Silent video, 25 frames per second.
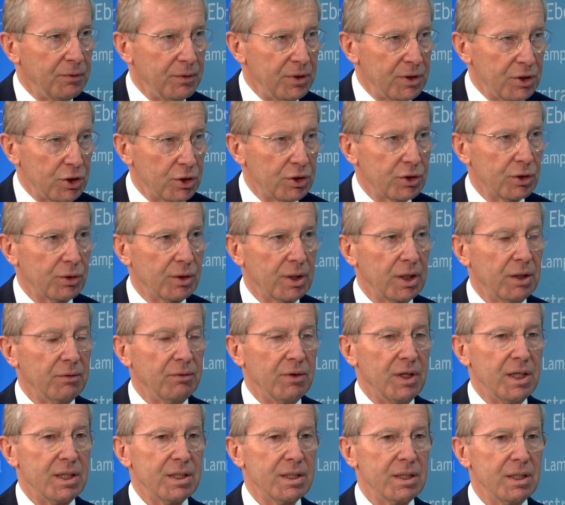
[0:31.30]
wie sie schon
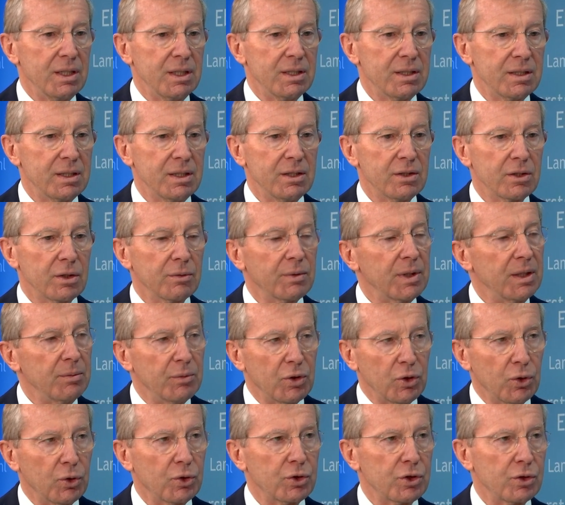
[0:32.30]
gewesen ist, ist aber
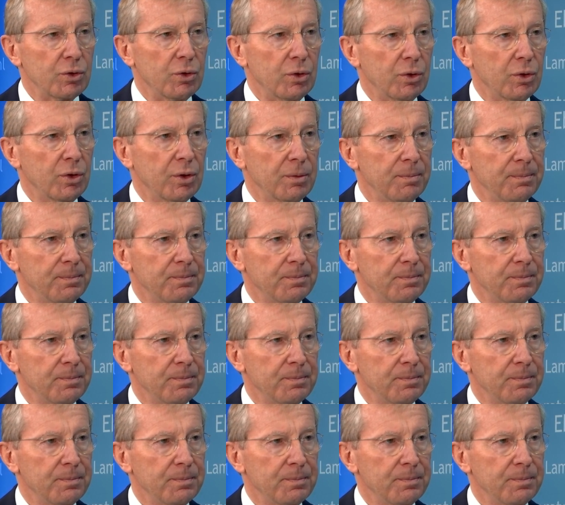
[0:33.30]
immer noch zu hoch.